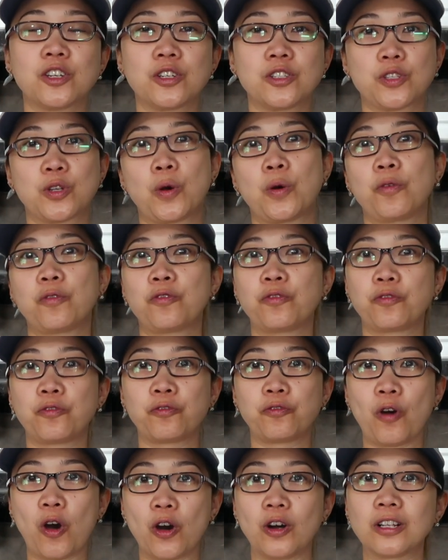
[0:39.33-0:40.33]
So,
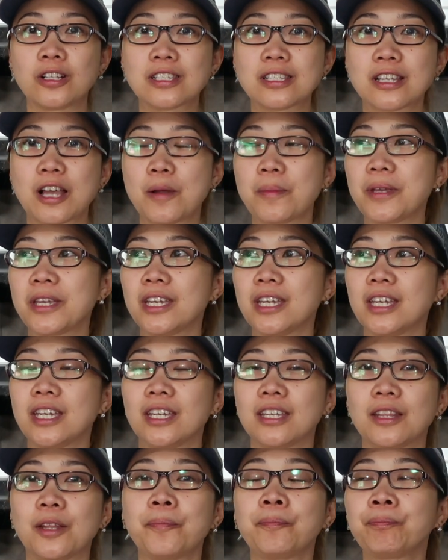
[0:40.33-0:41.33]
fall's coming
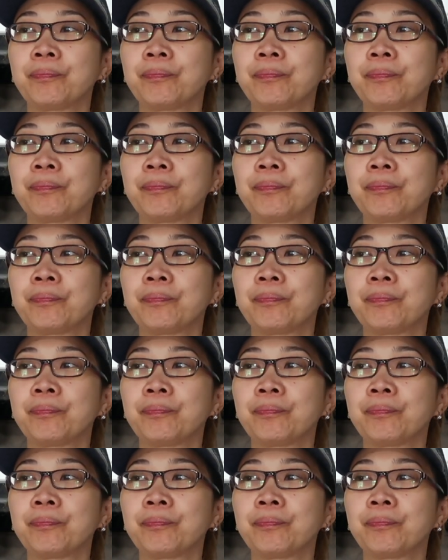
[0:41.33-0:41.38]
in.